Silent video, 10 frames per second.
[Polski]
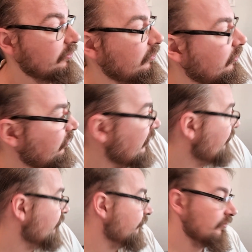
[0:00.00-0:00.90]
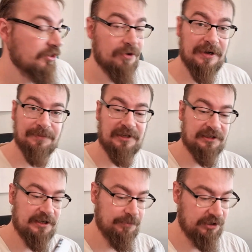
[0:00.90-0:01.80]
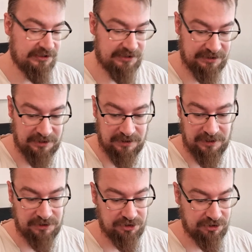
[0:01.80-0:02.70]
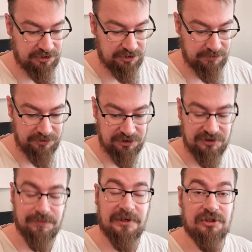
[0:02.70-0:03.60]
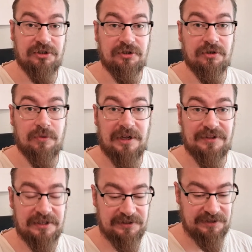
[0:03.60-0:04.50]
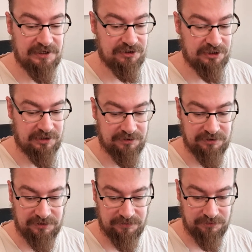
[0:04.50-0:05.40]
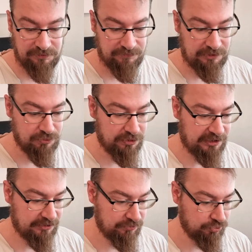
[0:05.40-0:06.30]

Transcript: I jedną wyjąłem tak dla pokazania, a jeżeli chcielibyście zobaczyć dokładne zdjęcia tych y, figurek,